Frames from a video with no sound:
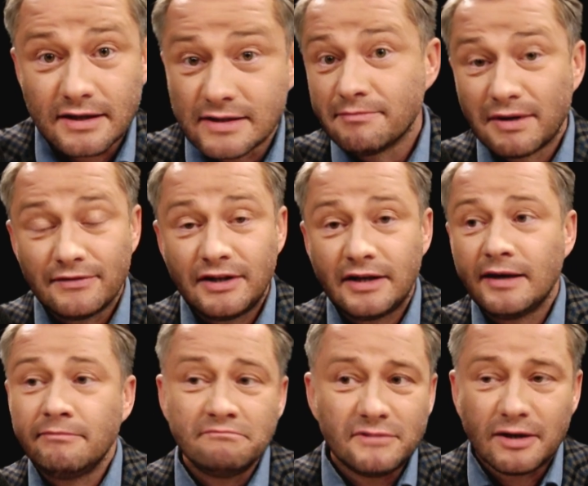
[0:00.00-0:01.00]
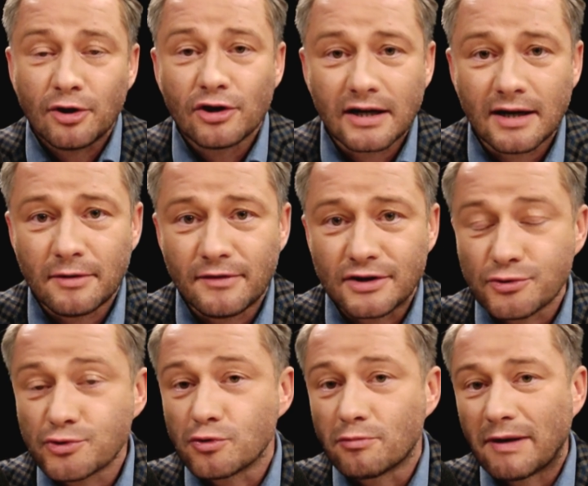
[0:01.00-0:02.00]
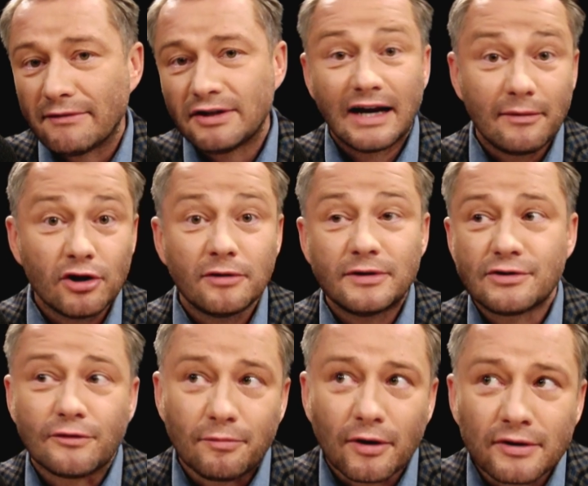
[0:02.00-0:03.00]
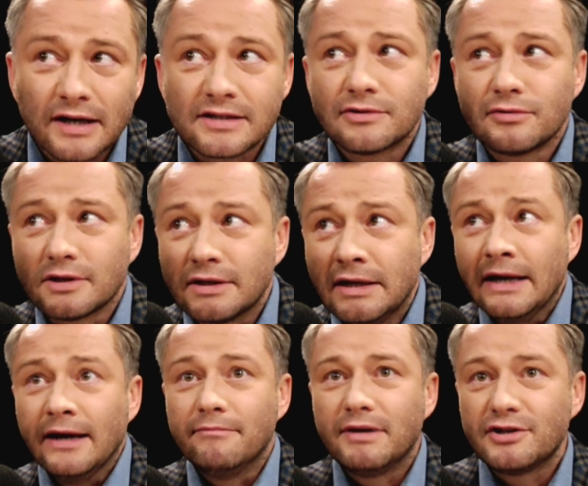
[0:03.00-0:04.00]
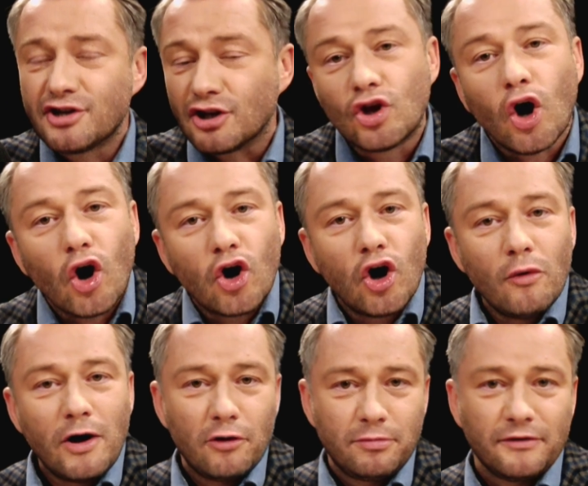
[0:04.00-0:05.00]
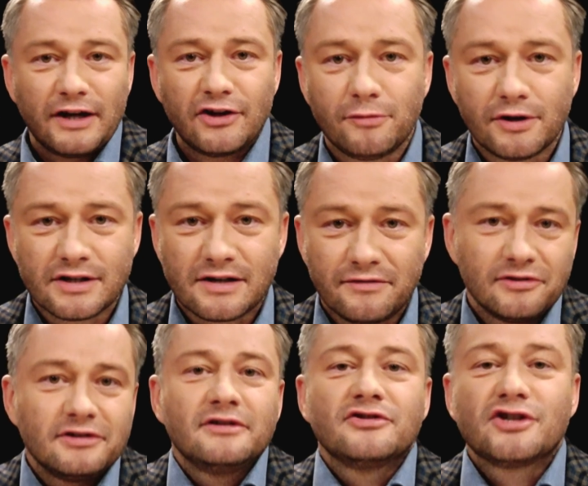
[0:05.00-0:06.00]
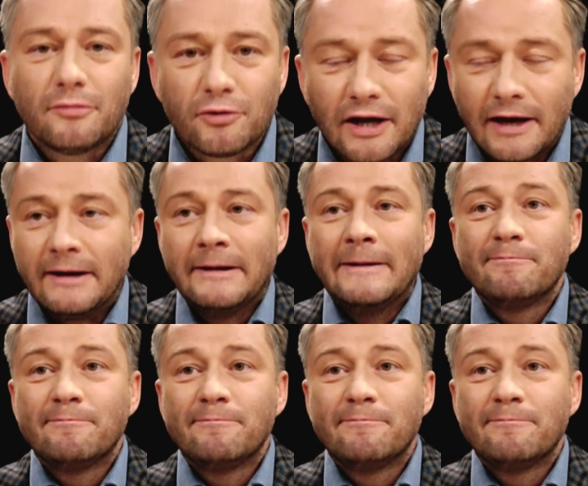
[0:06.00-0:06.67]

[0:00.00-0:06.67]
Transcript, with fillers: Jestem prawnikiem, nie mogę reklamować usług prawnych, ale mogę mieć swój podcast, który będzie dookoła opowiadał moje zawody, czemu nie?